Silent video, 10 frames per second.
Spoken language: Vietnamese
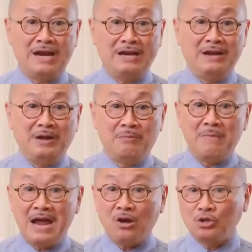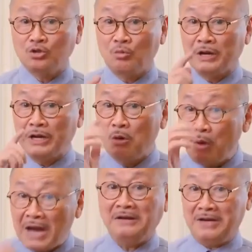này bà ấy còn dùng để
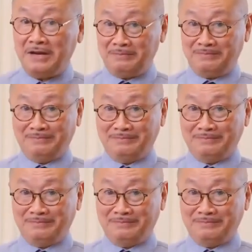nấu ăn nữa đấy